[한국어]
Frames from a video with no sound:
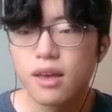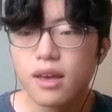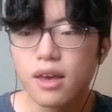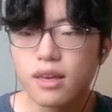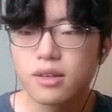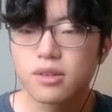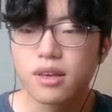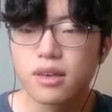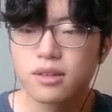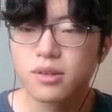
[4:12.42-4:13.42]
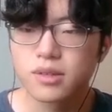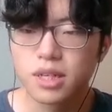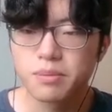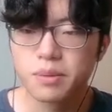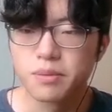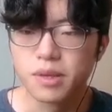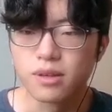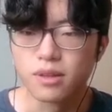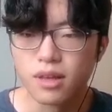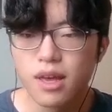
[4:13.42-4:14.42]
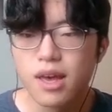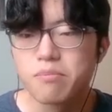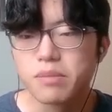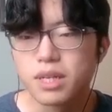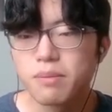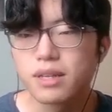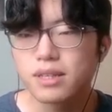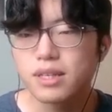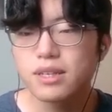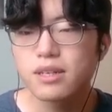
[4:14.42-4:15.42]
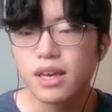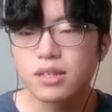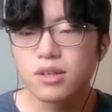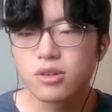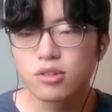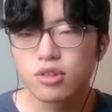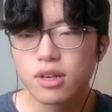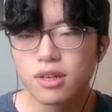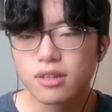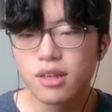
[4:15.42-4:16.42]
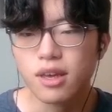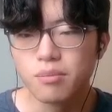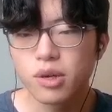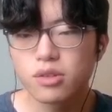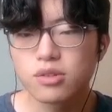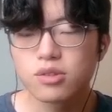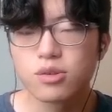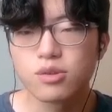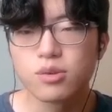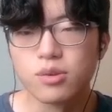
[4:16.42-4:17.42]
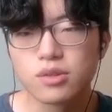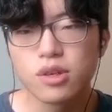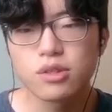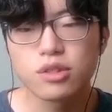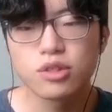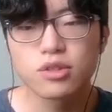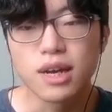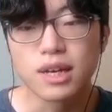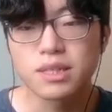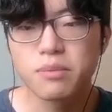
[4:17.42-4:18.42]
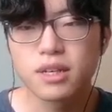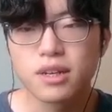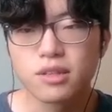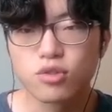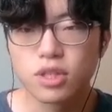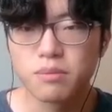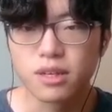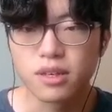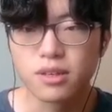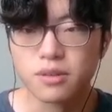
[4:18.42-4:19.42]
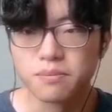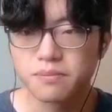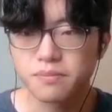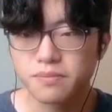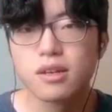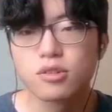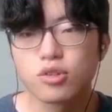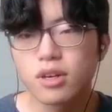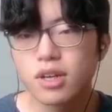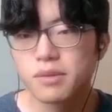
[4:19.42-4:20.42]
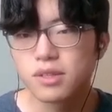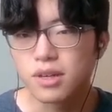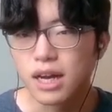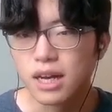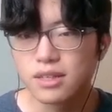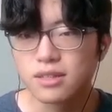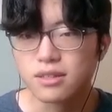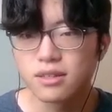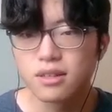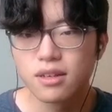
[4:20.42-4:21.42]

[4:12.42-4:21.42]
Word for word: 에이커 대 에이커로 살펴보면 밀밭 1에이커를 수확할 때 평균적으로 설치류 40마리가 죽임당해요. 수확하면서 갈리든